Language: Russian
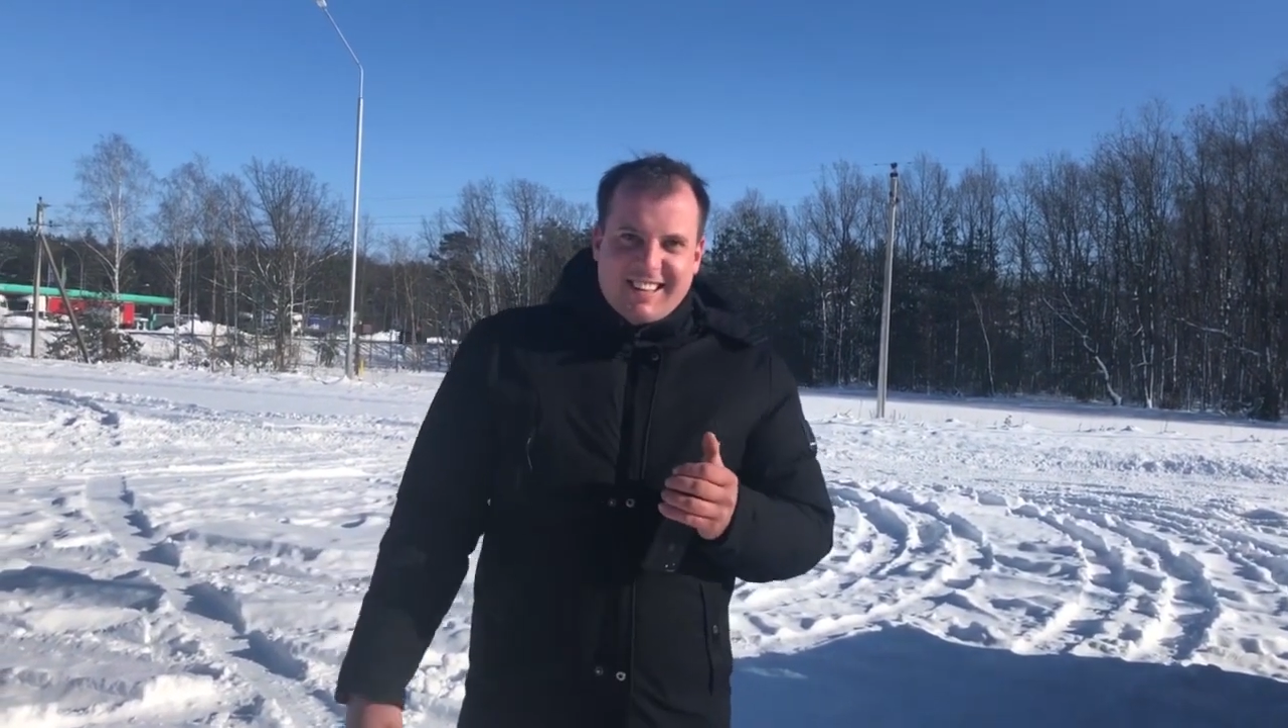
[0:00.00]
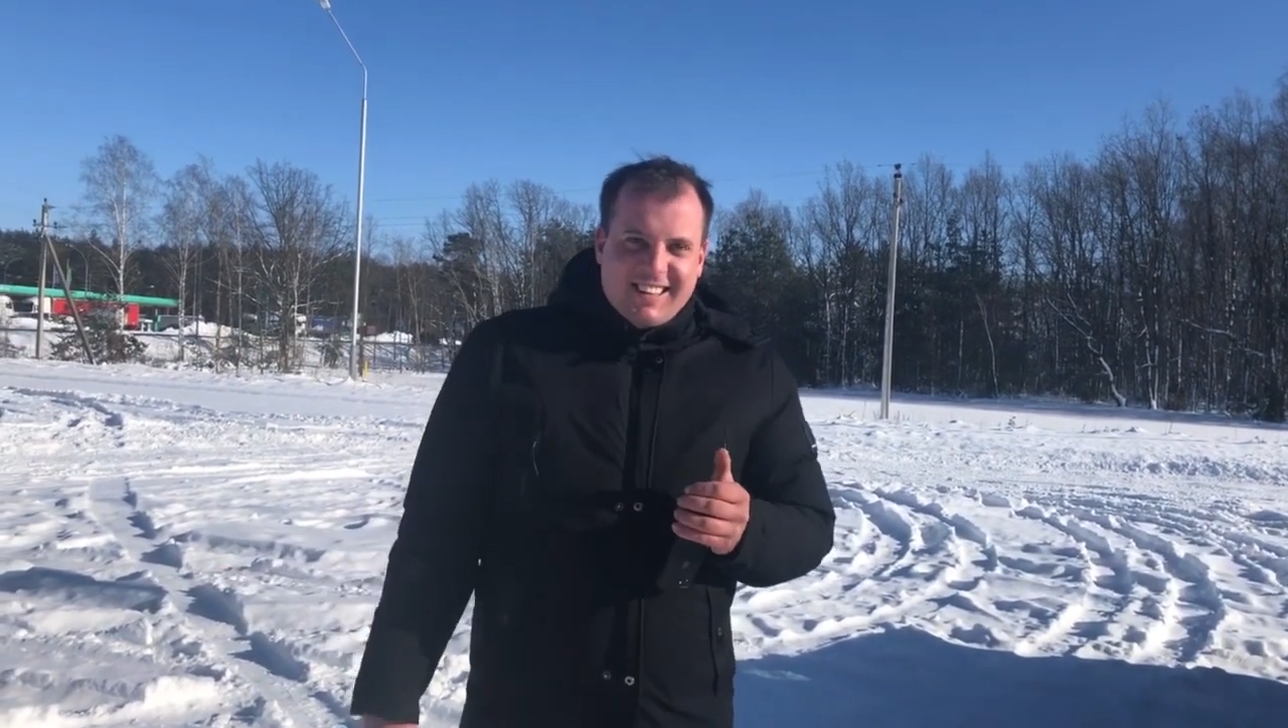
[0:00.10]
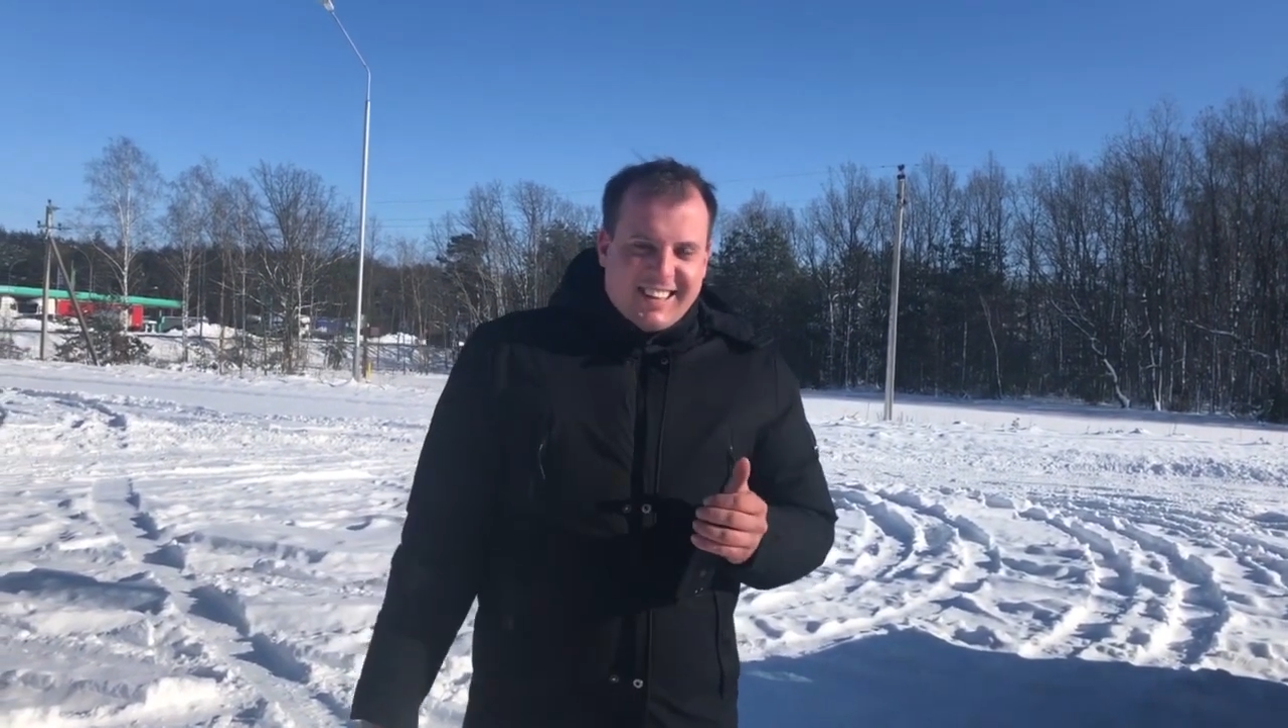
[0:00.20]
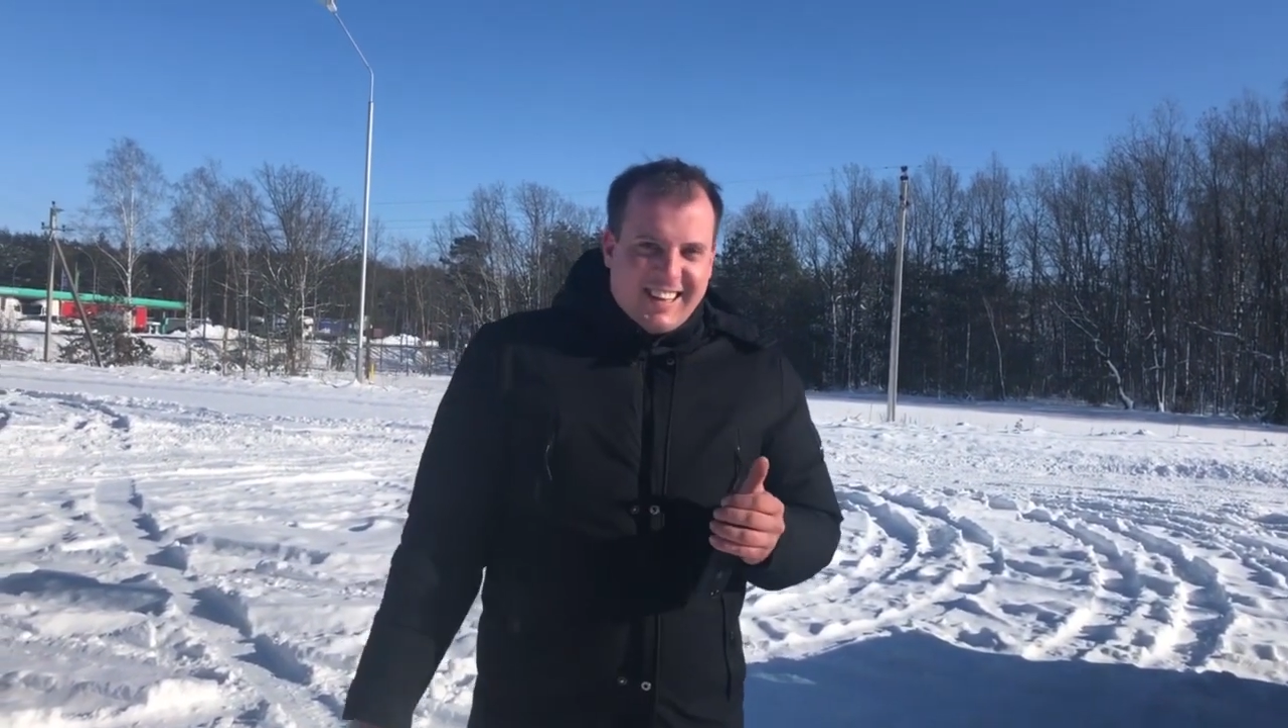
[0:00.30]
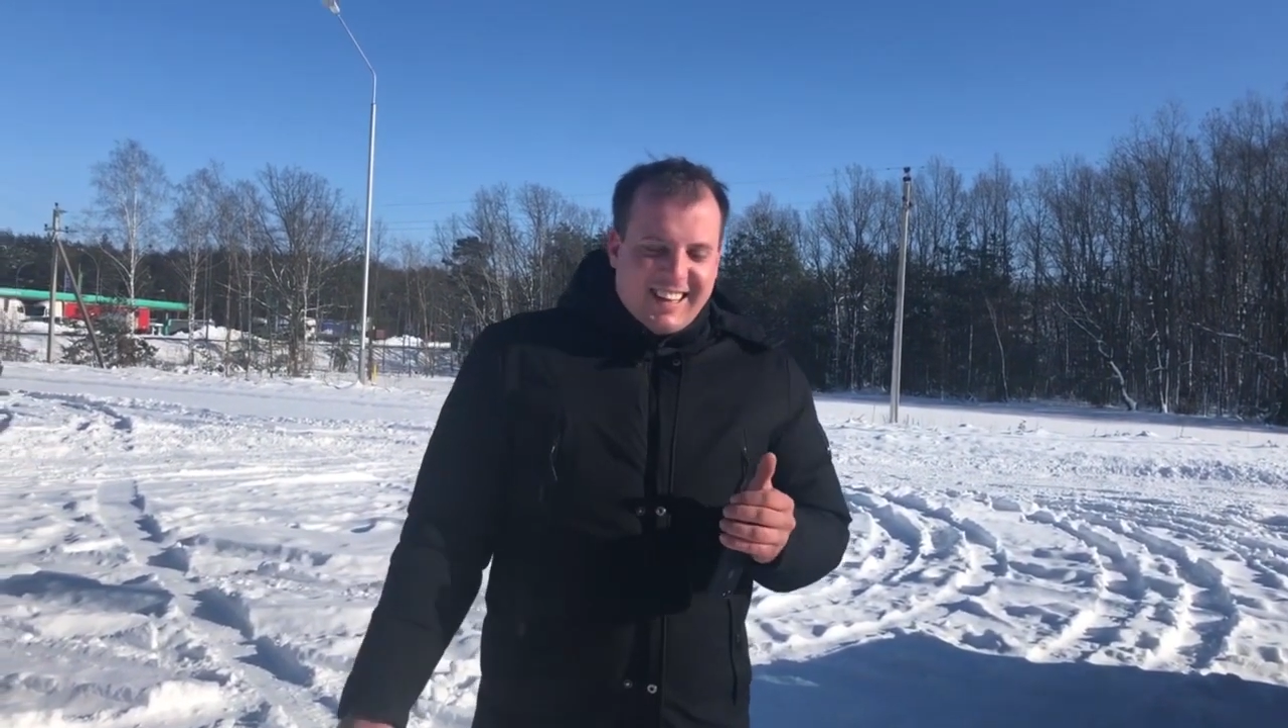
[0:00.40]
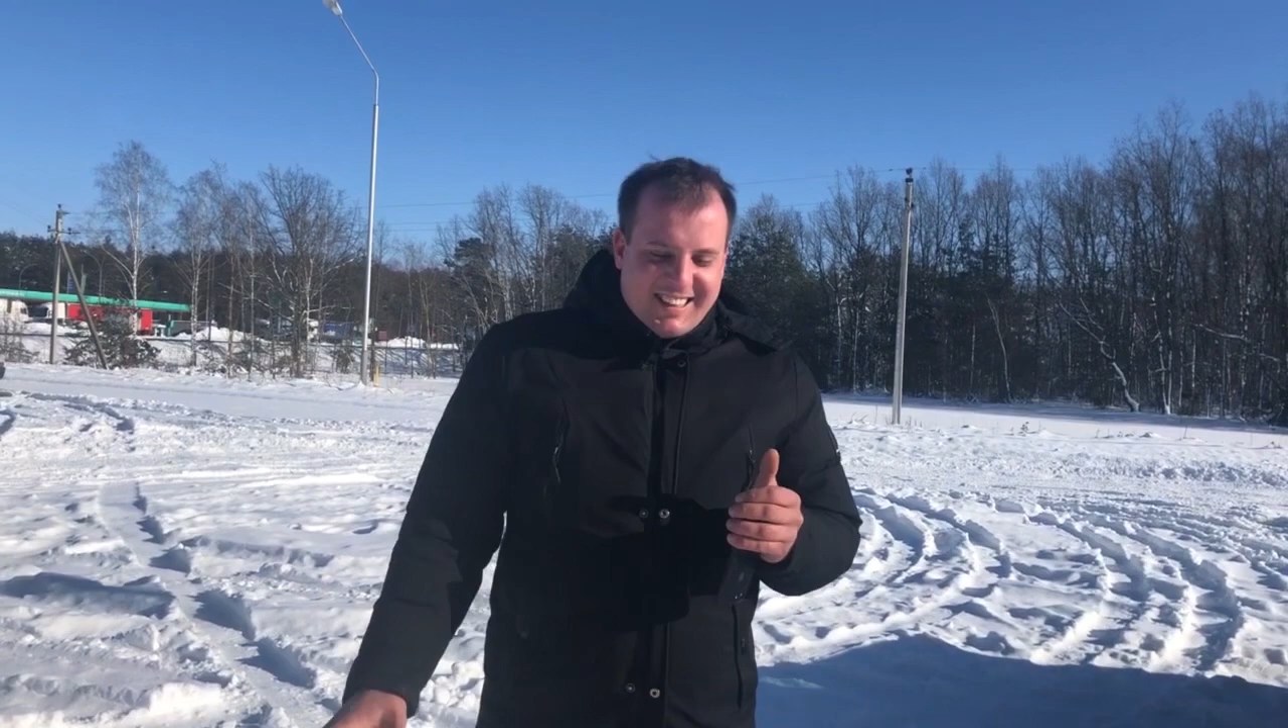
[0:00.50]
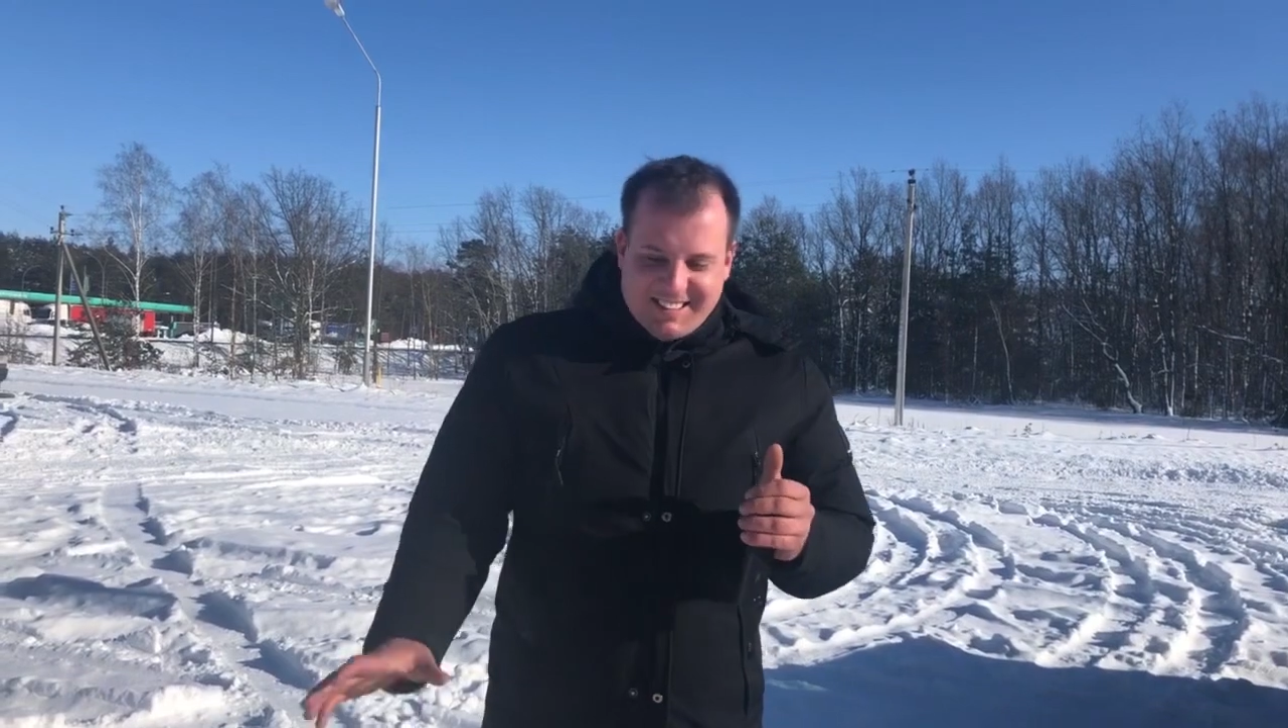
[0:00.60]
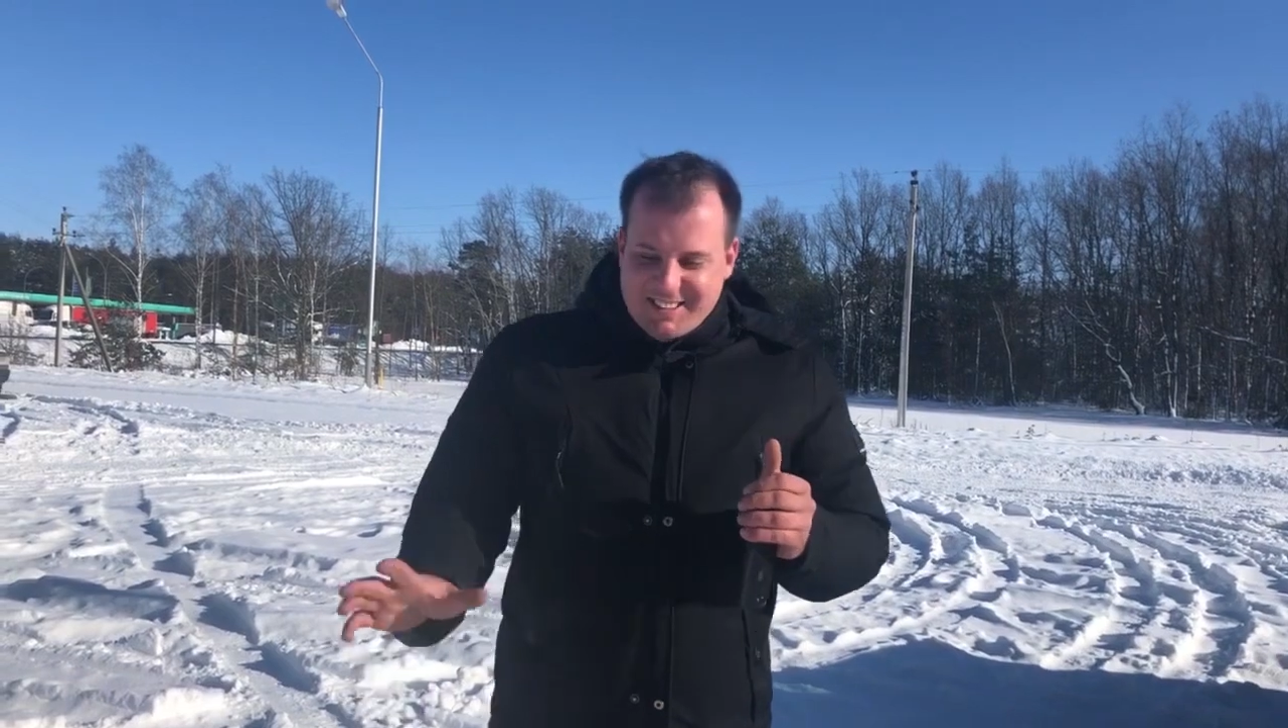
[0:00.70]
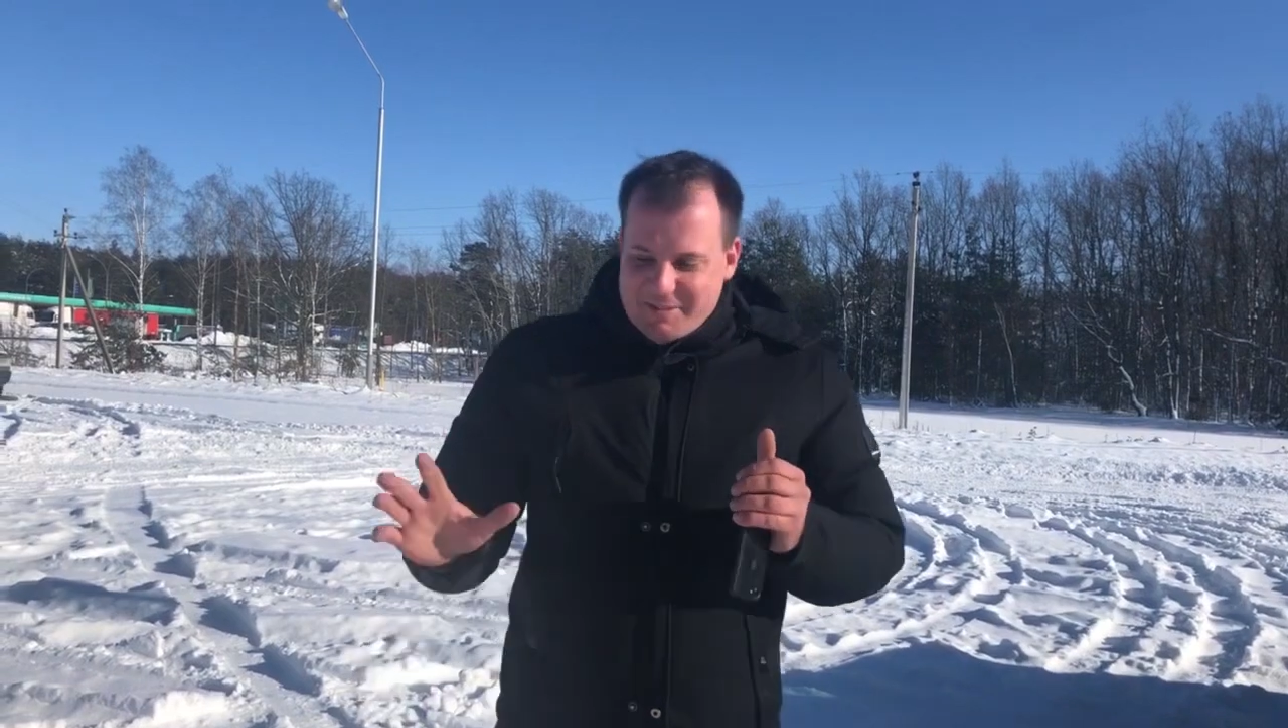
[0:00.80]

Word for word: не тает,